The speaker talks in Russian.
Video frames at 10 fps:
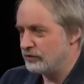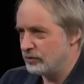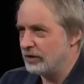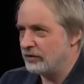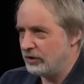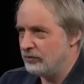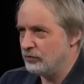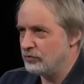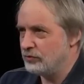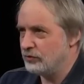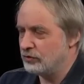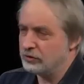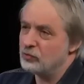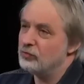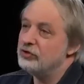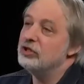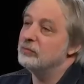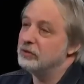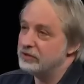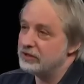в себя архивную сферу. Такого не
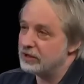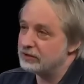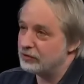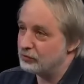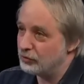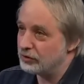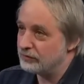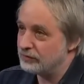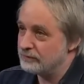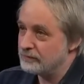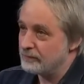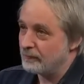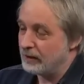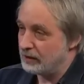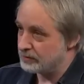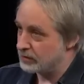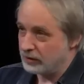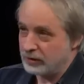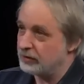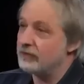было никогда до этого. Это, я бы сказал,
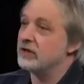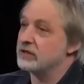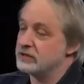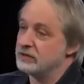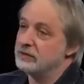такая новация.